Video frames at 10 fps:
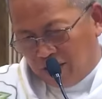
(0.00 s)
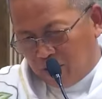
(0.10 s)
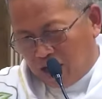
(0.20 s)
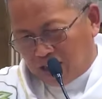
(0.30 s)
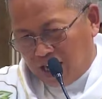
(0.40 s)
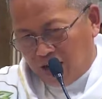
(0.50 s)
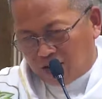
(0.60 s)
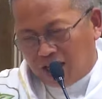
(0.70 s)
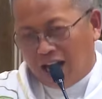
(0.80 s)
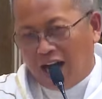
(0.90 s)
imo na tanaw
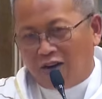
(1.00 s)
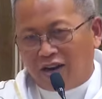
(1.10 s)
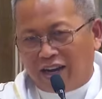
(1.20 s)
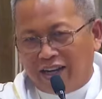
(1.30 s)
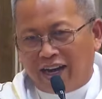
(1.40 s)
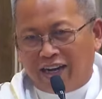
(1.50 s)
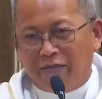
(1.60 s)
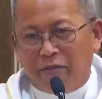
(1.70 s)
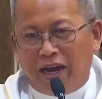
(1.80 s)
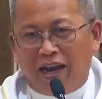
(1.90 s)
tanaw ang iyang
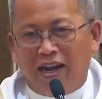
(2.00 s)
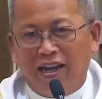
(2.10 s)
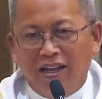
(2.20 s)
nibil,